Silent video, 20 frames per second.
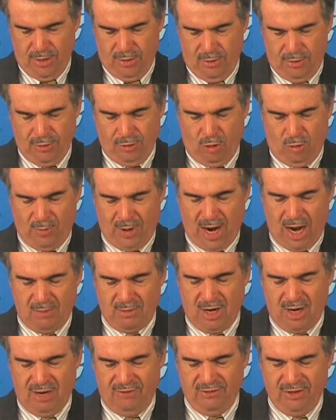und
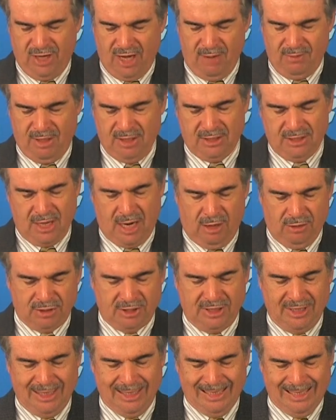Obama wie jemanden
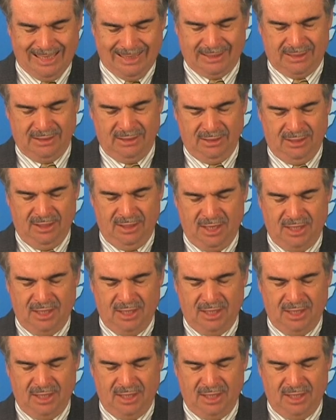aussehen lassen,